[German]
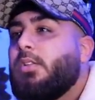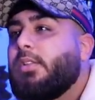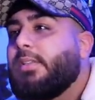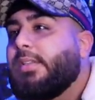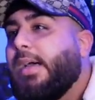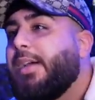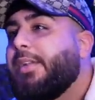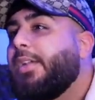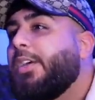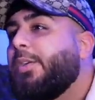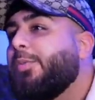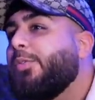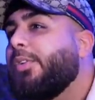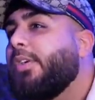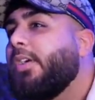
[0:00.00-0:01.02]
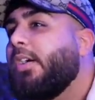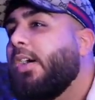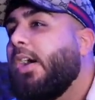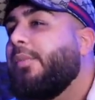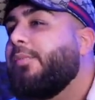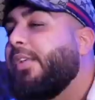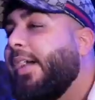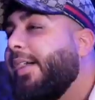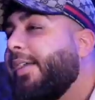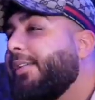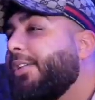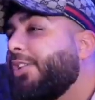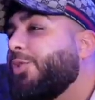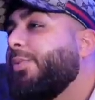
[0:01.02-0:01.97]
Danach, Bruder, haben wir
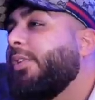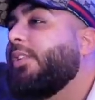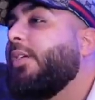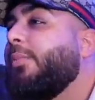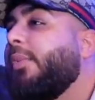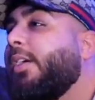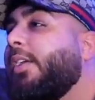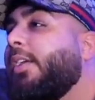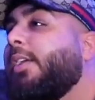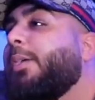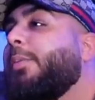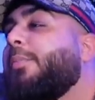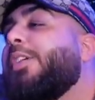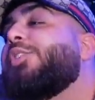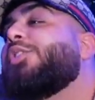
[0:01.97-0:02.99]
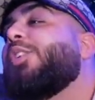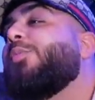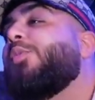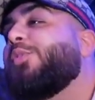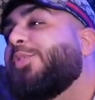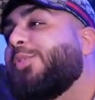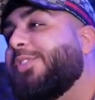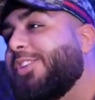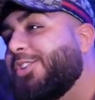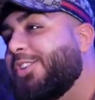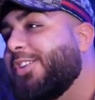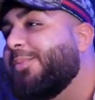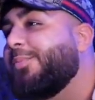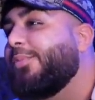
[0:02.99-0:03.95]
ein Jahr später bei Major Moves
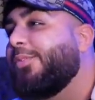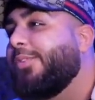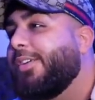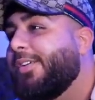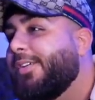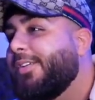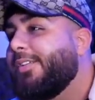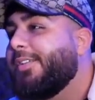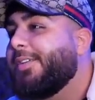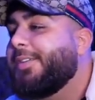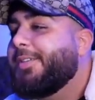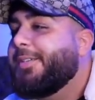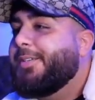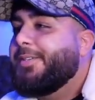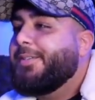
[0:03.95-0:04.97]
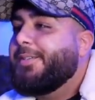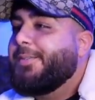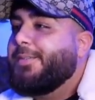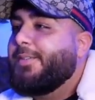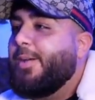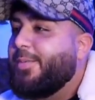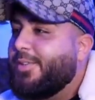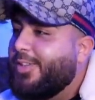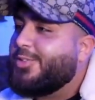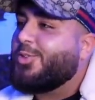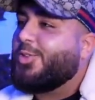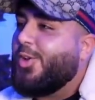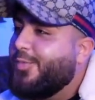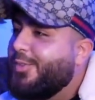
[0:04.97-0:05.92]
unterschrieben. Mhm. Aber
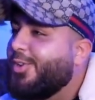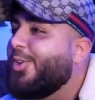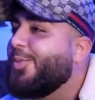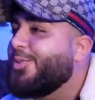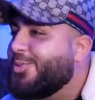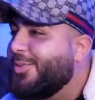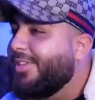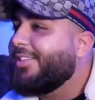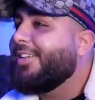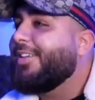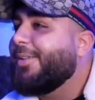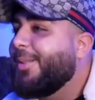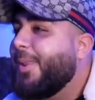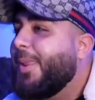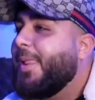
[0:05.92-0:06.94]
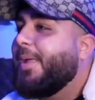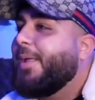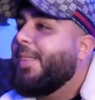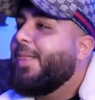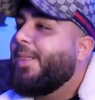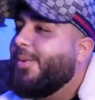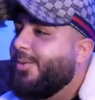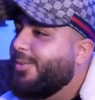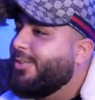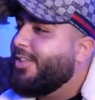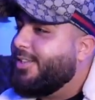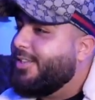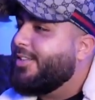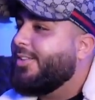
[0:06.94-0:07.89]
dazu kommen wir, glaube ich, später. Oder?
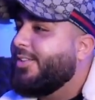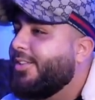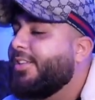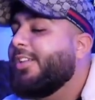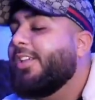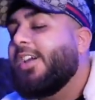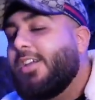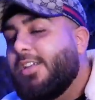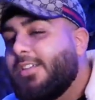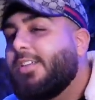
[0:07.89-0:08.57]
Fang ruhig an. Also ja.